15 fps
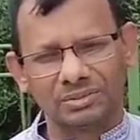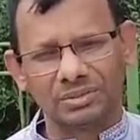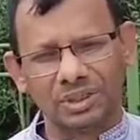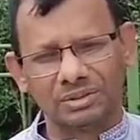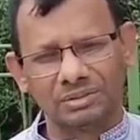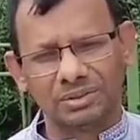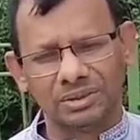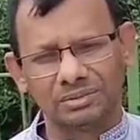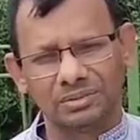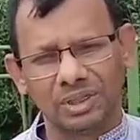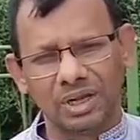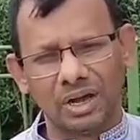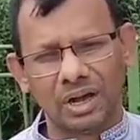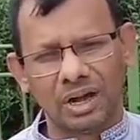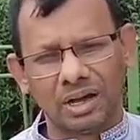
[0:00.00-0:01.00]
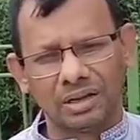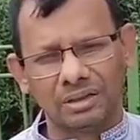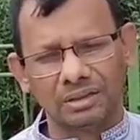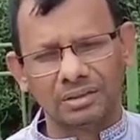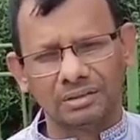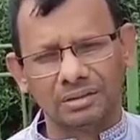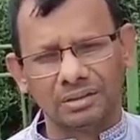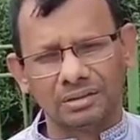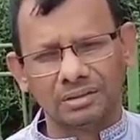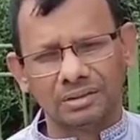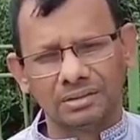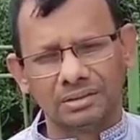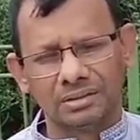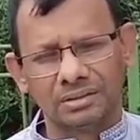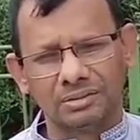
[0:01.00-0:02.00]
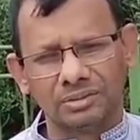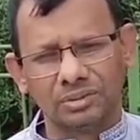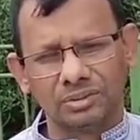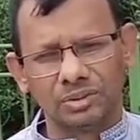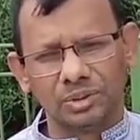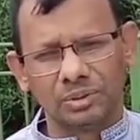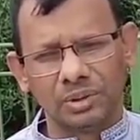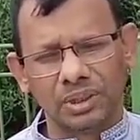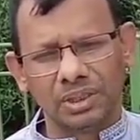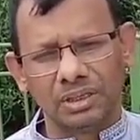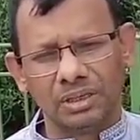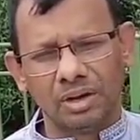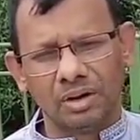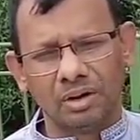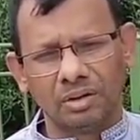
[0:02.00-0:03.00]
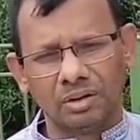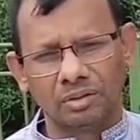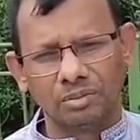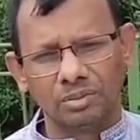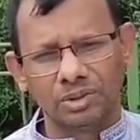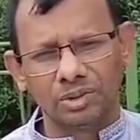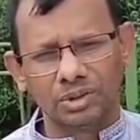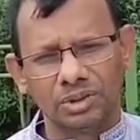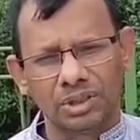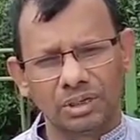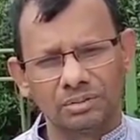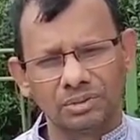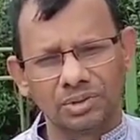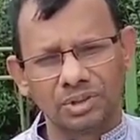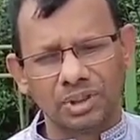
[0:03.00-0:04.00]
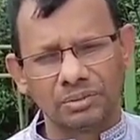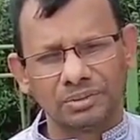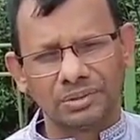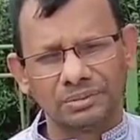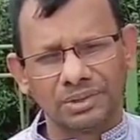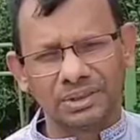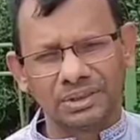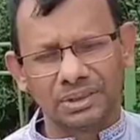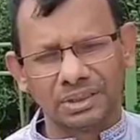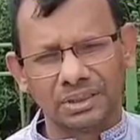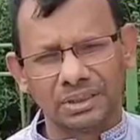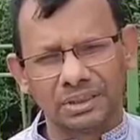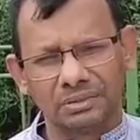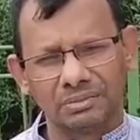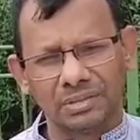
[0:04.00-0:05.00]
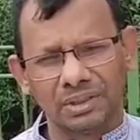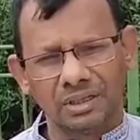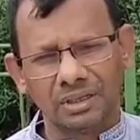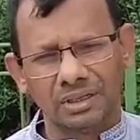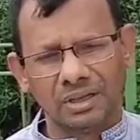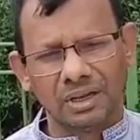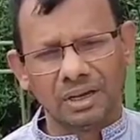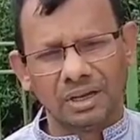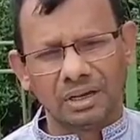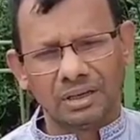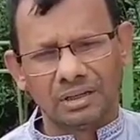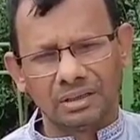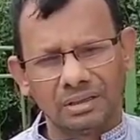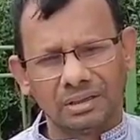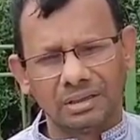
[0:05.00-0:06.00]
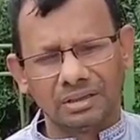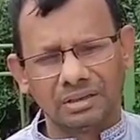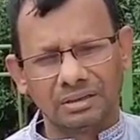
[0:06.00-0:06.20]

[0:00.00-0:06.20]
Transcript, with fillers: এবং আমাকে হেল্প করবেন কাজে উৎসাহ দিবেন কমেন্ট করবেন জানাবেন